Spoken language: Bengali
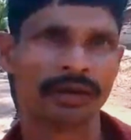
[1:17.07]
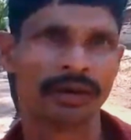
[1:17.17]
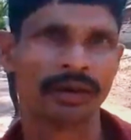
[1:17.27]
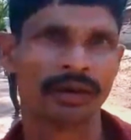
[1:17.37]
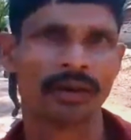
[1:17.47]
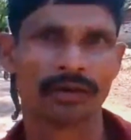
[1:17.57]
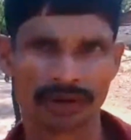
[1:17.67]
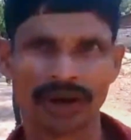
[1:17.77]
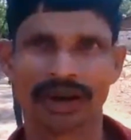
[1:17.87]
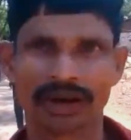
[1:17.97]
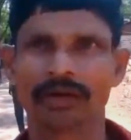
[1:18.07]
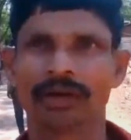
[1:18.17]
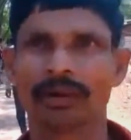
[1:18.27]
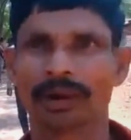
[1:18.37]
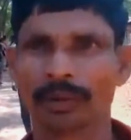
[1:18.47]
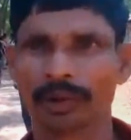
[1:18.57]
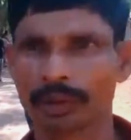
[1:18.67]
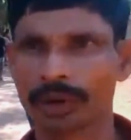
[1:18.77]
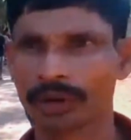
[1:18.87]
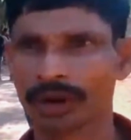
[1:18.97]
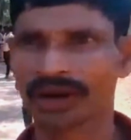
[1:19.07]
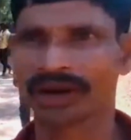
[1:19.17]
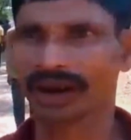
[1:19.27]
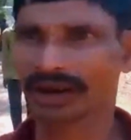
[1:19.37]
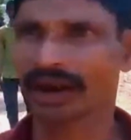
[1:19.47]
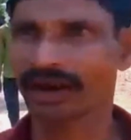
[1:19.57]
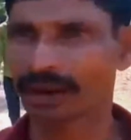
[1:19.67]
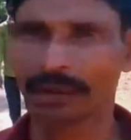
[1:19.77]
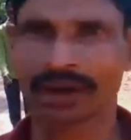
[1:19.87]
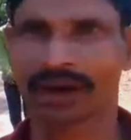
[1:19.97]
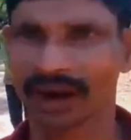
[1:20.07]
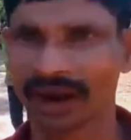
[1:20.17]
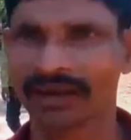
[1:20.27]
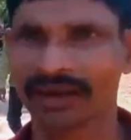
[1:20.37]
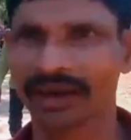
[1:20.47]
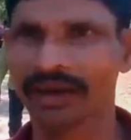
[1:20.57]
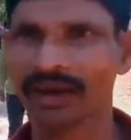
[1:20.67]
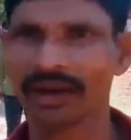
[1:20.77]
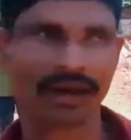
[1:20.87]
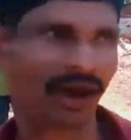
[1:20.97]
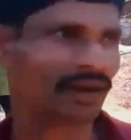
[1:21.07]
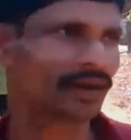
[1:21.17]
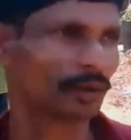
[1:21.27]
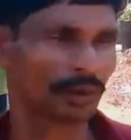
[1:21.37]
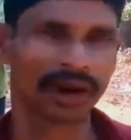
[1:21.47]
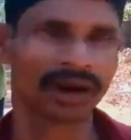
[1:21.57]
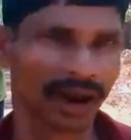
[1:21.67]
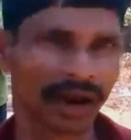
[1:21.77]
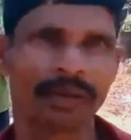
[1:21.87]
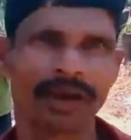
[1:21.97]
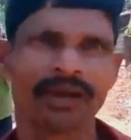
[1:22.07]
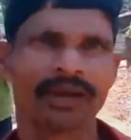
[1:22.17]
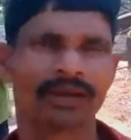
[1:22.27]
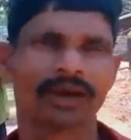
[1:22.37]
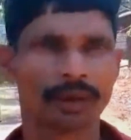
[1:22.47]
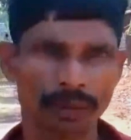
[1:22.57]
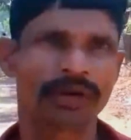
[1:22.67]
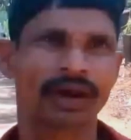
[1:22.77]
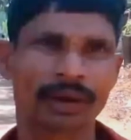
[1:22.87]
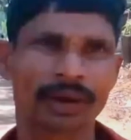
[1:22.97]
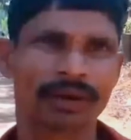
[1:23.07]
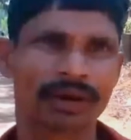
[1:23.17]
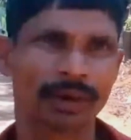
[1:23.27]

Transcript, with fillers: তো সেইটার জন্য আমরা পথবরোধ করেছি যাতে হাতি আমাদের না আসে হাতি জমিনে না নামে সেই ব্যবস্থা আমরা করতে বলছি